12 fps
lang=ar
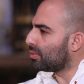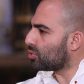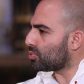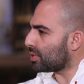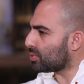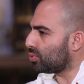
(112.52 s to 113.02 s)

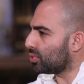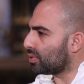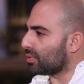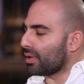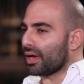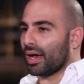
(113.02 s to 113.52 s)
مش مزبوط
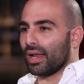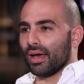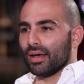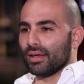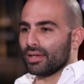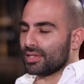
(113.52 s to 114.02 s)

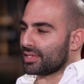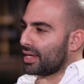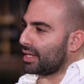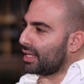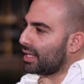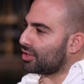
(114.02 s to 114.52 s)
هلا
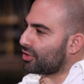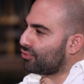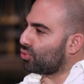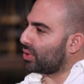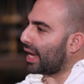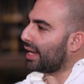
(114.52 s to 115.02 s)
اذا هن
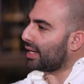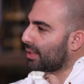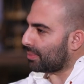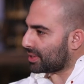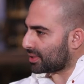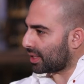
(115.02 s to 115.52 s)
شافوه ليله
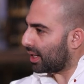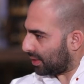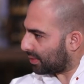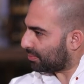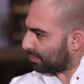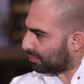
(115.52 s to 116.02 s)
مثلا
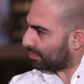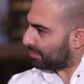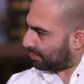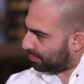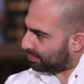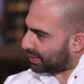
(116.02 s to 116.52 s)

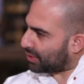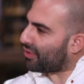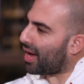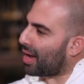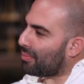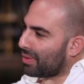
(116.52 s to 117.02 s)

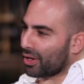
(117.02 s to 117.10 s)
تنفهم